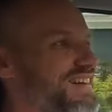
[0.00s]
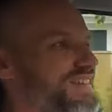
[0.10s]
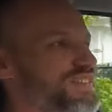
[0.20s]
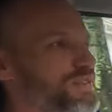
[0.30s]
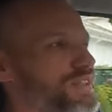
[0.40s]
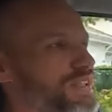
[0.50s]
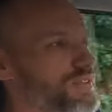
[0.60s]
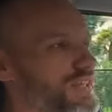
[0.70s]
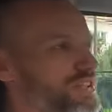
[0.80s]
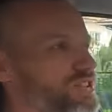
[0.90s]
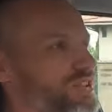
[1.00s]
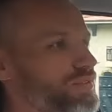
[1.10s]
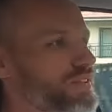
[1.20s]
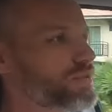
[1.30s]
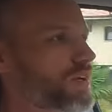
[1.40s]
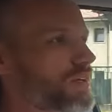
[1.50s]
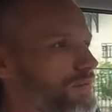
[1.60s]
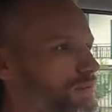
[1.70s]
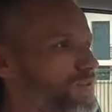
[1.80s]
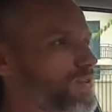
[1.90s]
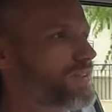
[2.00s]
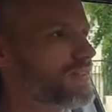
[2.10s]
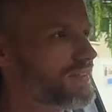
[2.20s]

Mais c'est toi qui connais les chiffres, c'est toi, euh, monsieur.